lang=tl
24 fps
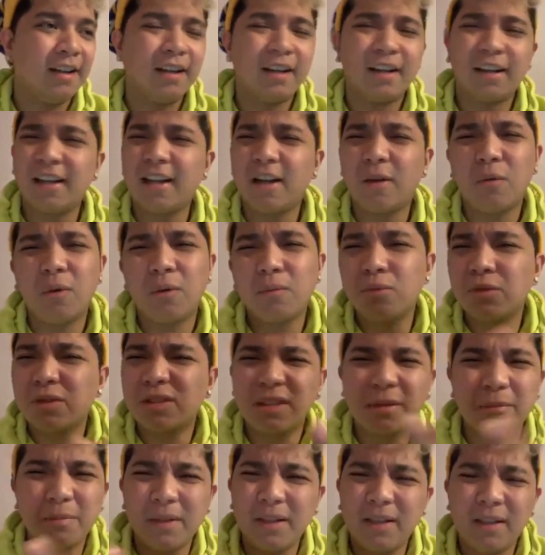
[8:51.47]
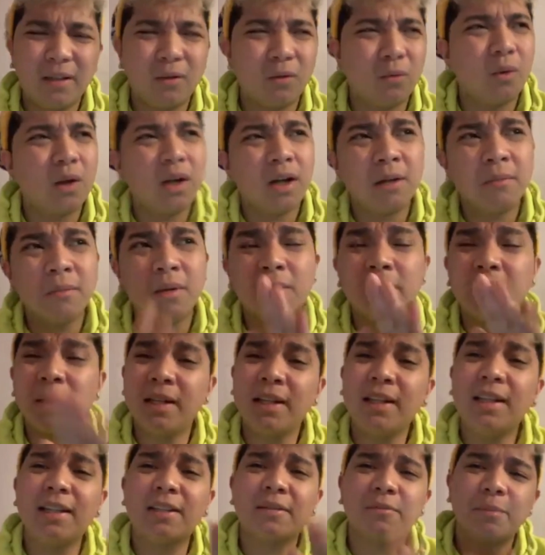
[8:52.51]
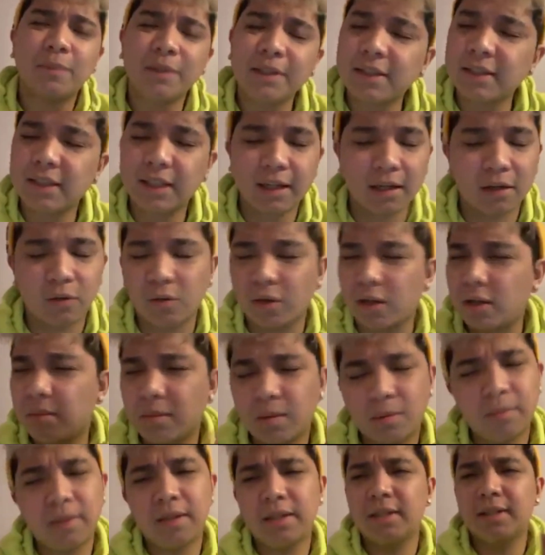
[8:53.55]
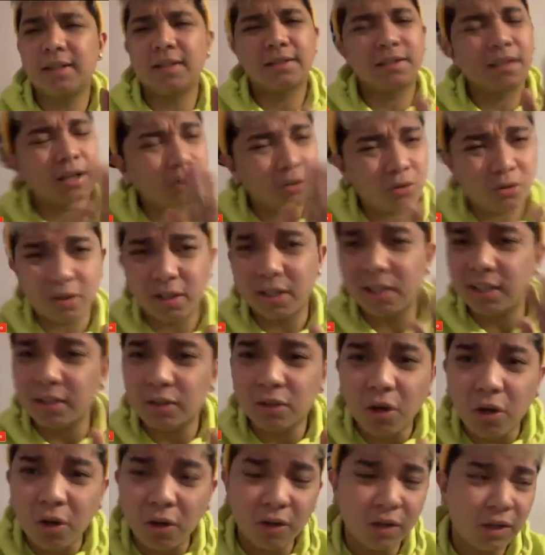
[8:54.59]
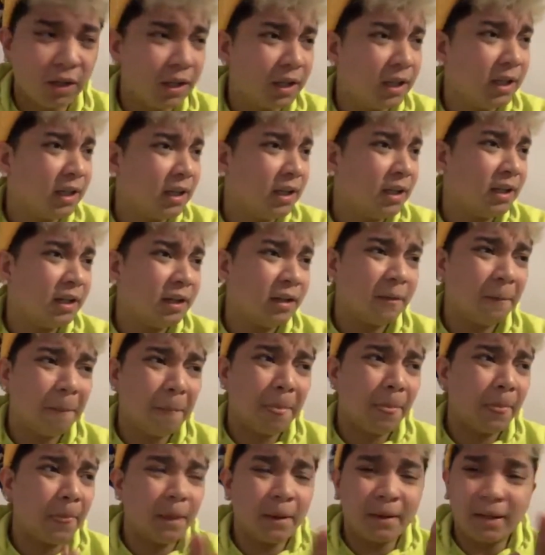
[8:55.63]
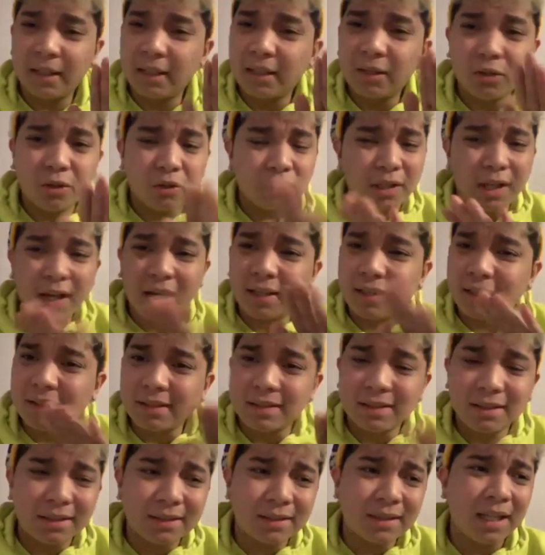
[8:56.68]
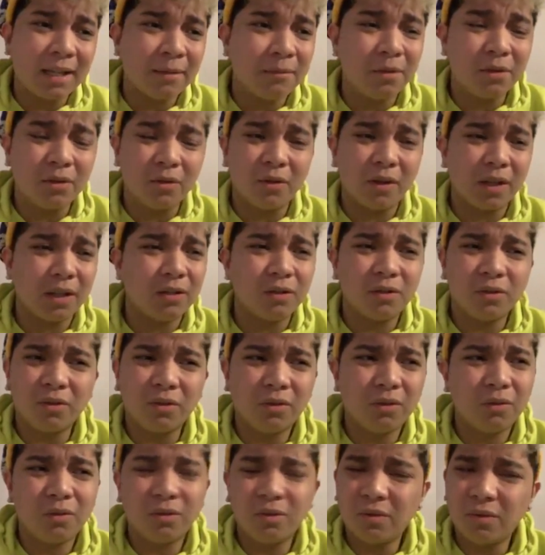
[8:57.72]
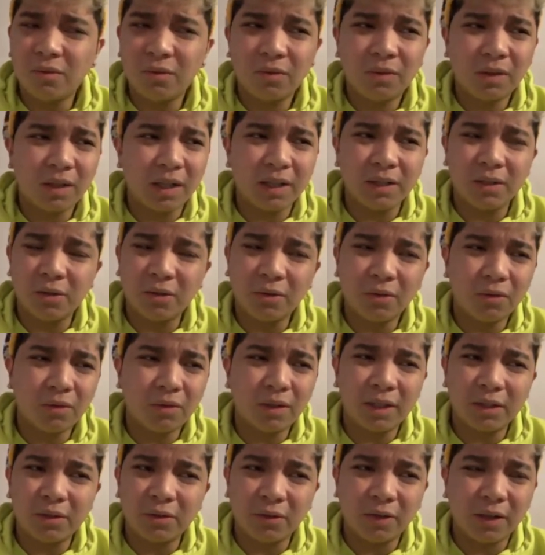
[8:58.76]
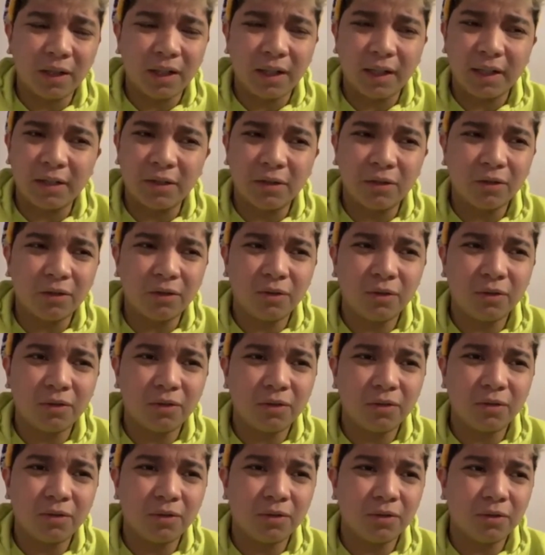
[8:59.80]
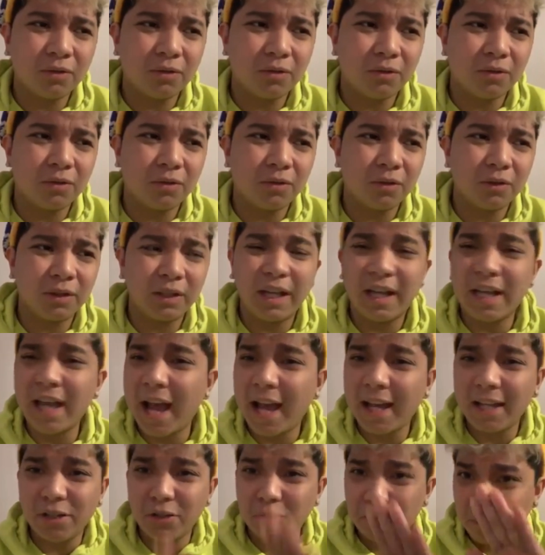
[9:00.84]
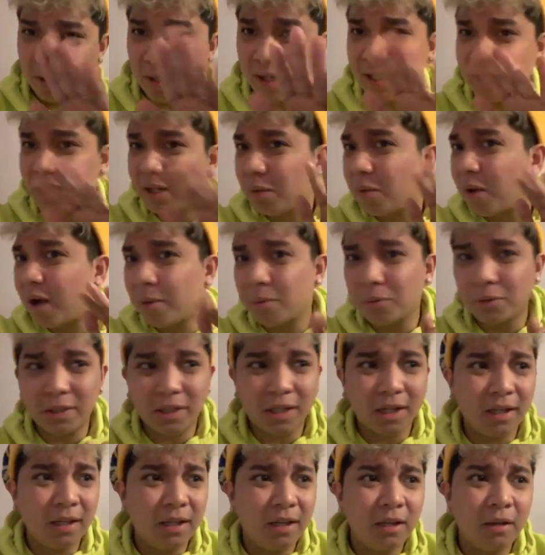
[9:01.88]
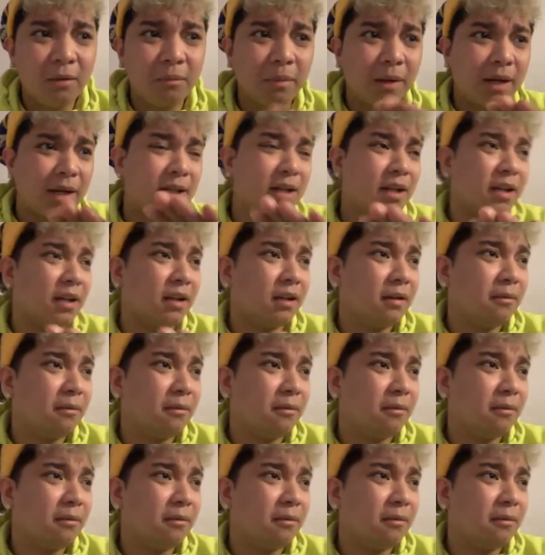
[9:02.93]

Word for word: Kaya wag mong sabihin, wag kang magmalinis, please lang, wag kang magmalinis. Ako, real talk. Real talk lahat ng sinasabi ko. Ayokong, ayokong ano ka, ayokong gayahin yung mga ginawa mo na para